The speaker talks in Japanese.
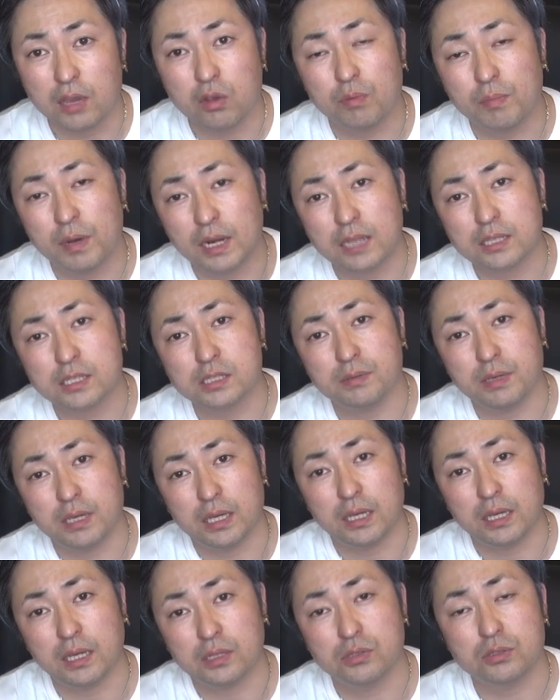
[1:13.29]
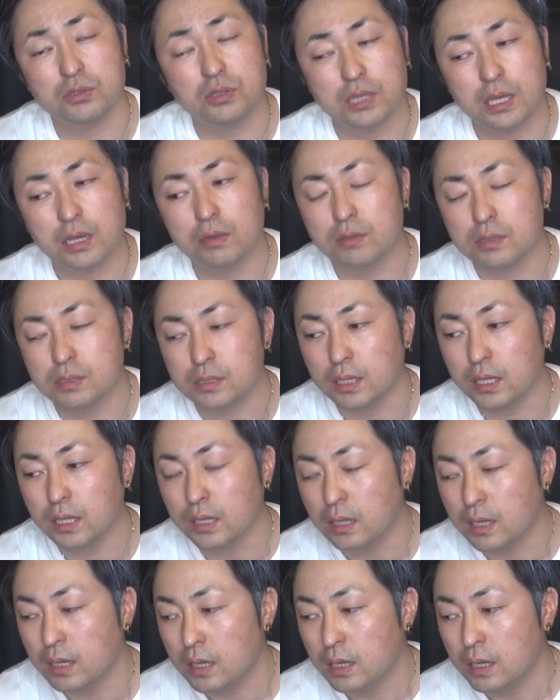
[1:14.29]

結構真夏日が続いてるんですね。